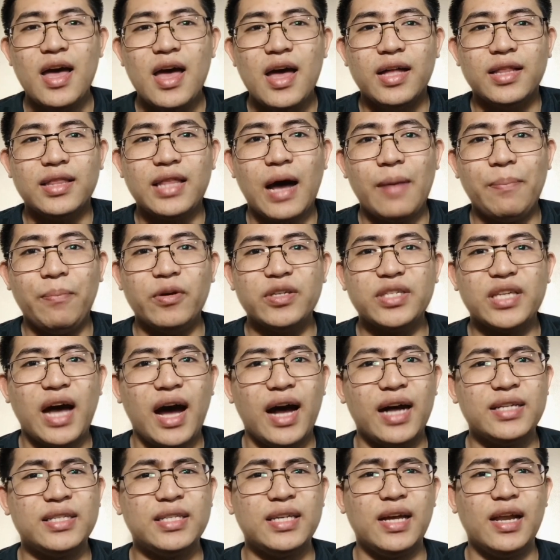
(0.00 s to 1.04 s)
Tapos
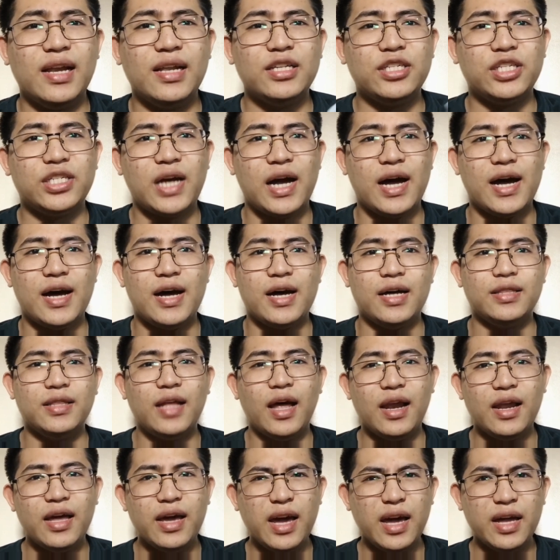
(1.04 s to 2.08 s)
hassle siya
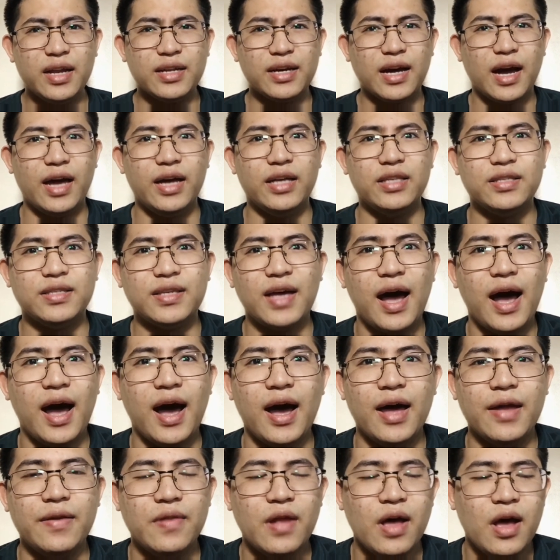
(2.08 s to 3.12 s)
dalhin kahit
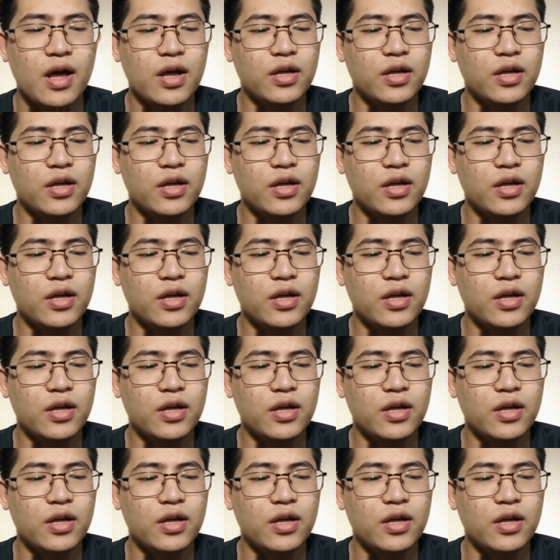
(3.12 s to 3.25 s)
saan.